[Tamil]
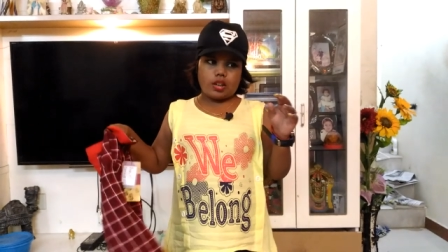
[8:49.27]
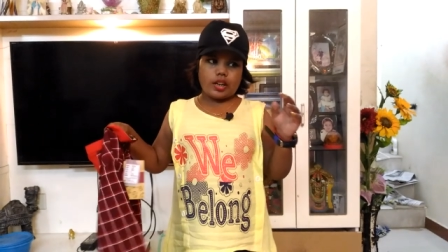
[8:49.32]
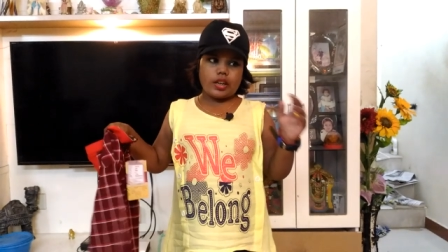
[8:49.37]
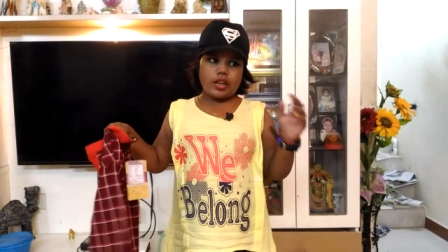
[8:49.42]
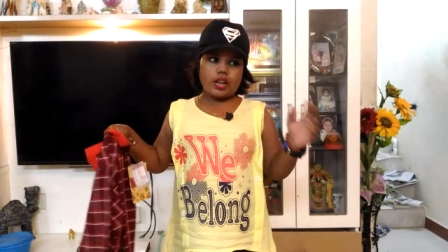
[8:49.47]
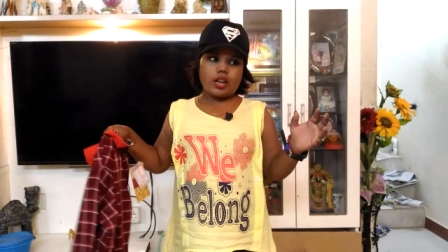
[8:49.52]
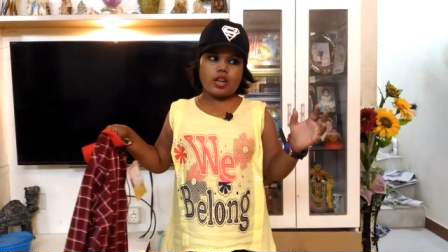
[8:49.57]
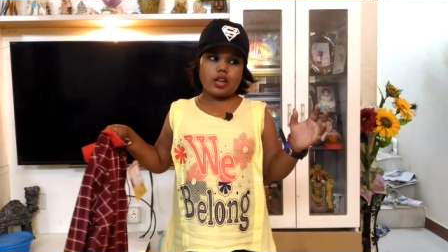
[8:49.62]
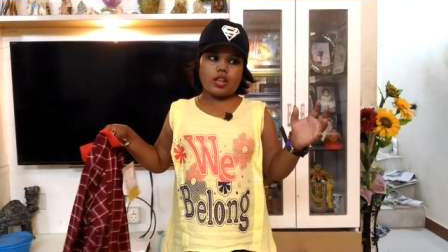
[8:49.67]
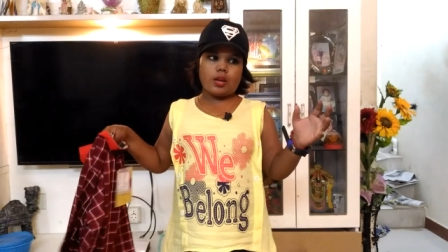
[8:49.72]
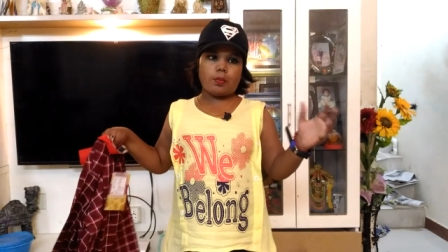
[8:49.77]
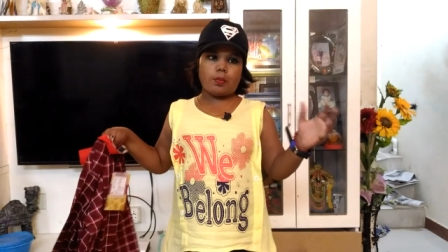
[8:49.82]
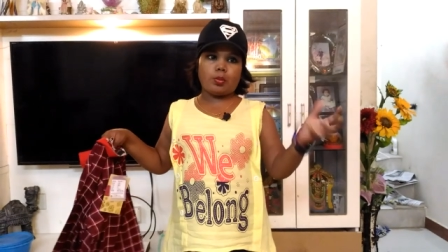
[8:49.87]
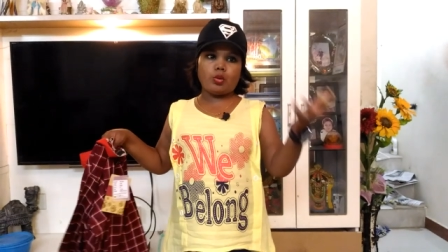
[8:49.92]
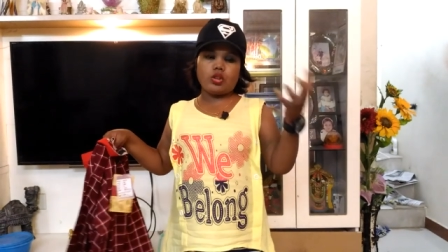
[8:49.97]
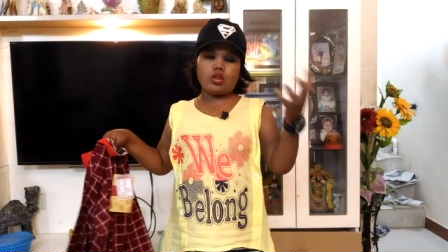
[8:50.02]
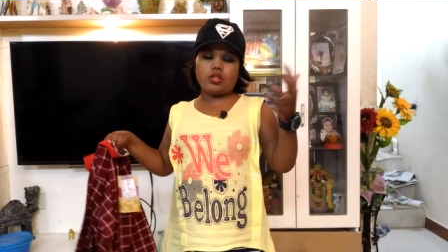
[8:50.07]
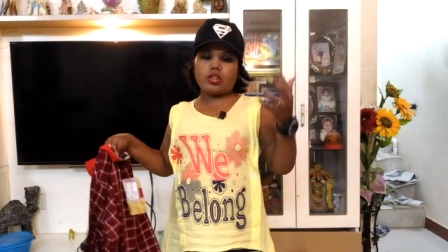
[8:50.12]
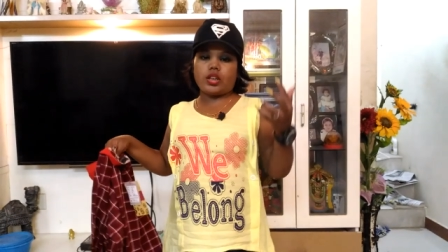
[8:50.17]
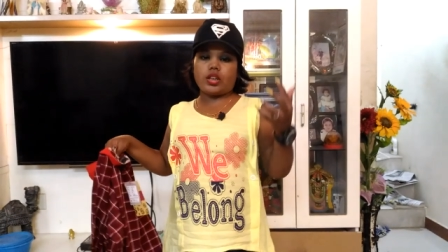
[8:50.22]
என்னென்னா நீங்கள்
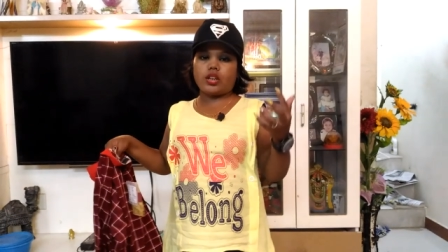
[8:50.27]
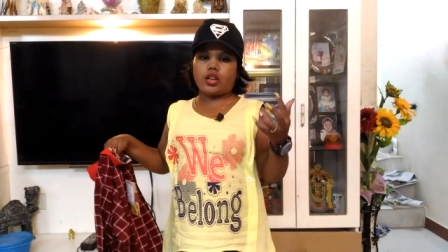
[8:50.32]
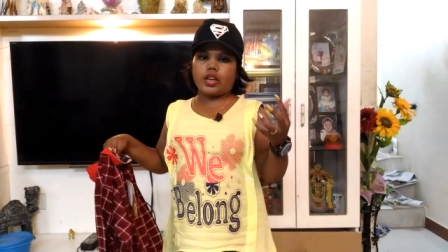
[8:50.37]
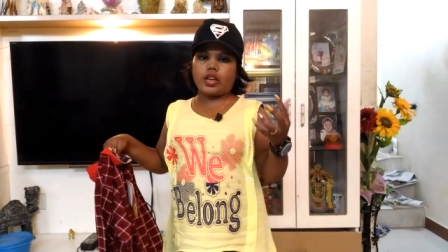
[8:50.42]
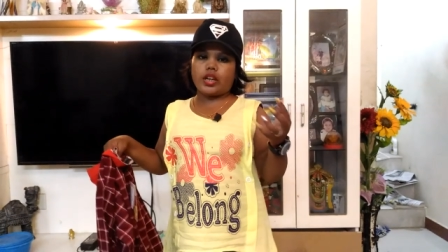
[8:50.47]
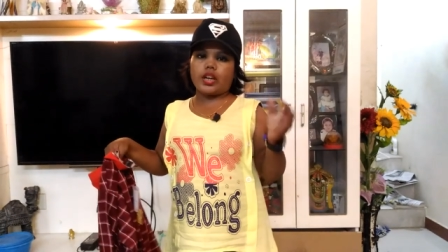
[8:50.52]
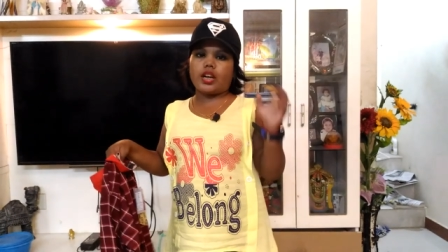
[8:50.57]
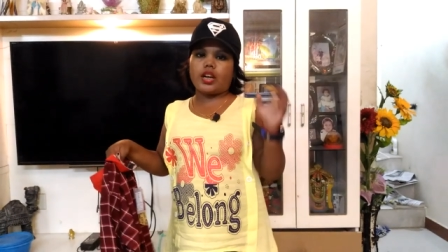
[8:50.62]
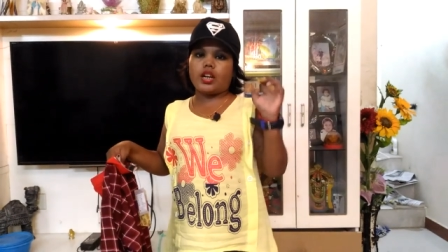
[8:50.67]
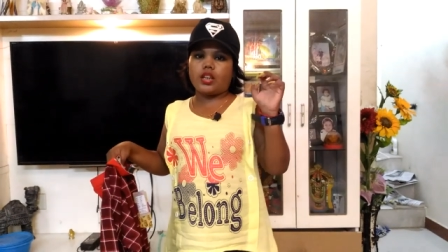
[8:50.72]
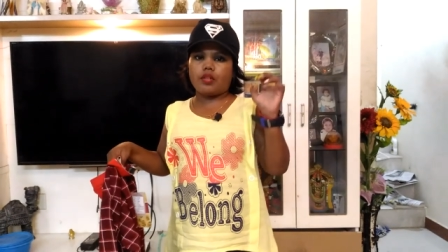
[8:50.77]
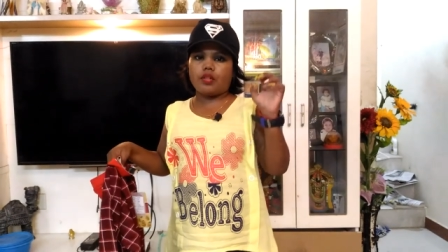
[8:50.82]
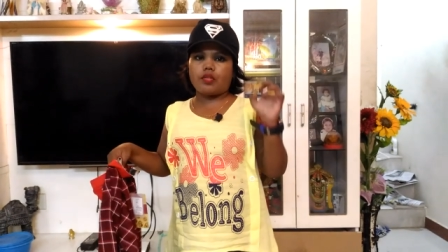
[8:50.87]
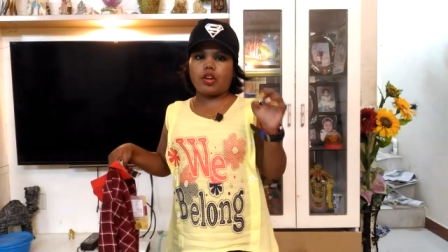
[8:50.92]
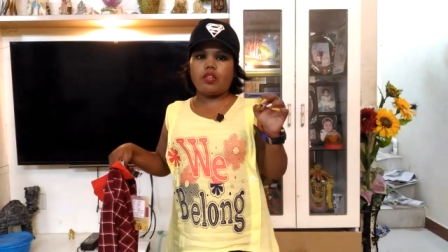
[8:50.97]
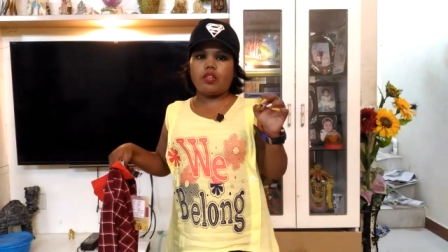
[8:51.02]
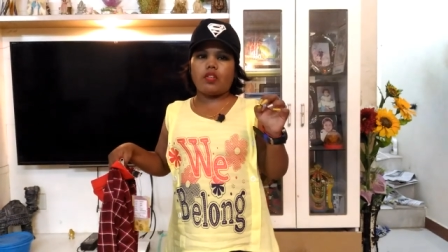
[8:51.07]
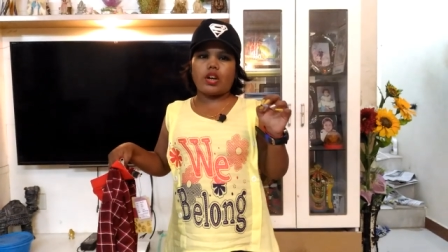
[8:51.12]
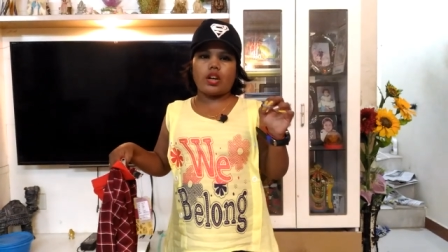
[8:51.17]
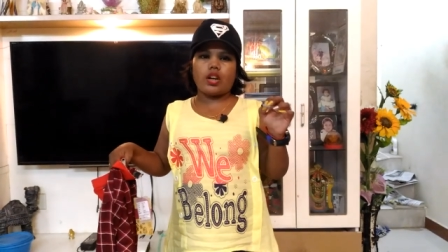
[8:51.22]
புதுசு எடுக்கிறீங்க அந்த
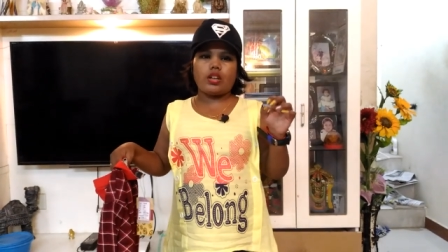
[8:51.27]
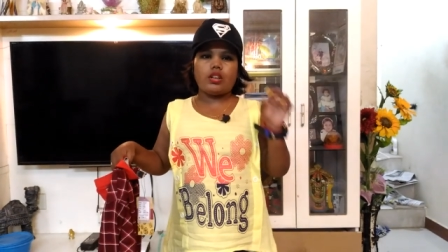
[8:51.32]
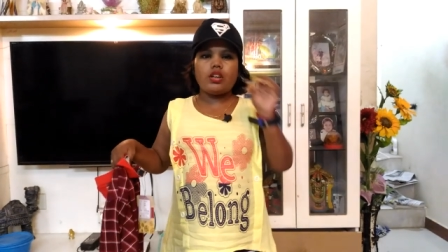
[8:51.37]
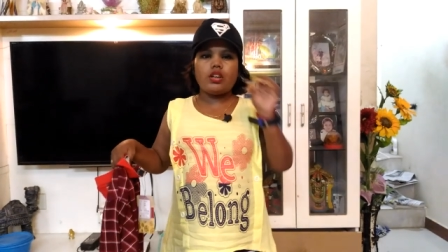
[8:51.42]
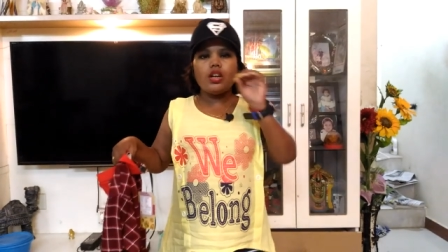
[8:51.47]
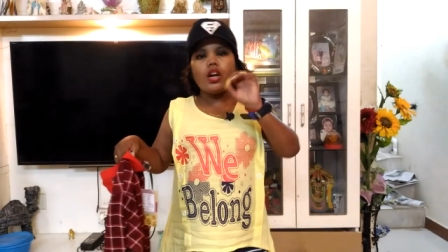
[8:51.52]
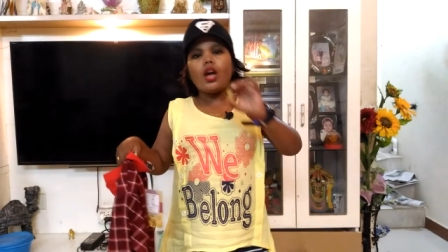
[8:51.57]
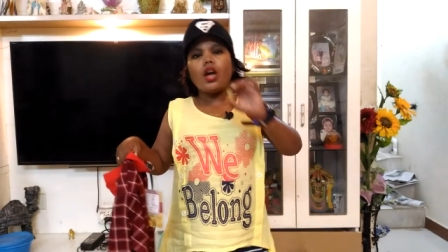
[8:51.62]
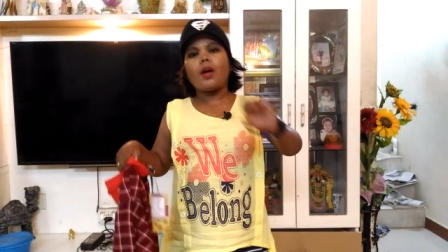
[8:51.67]
ஃபீல் வராது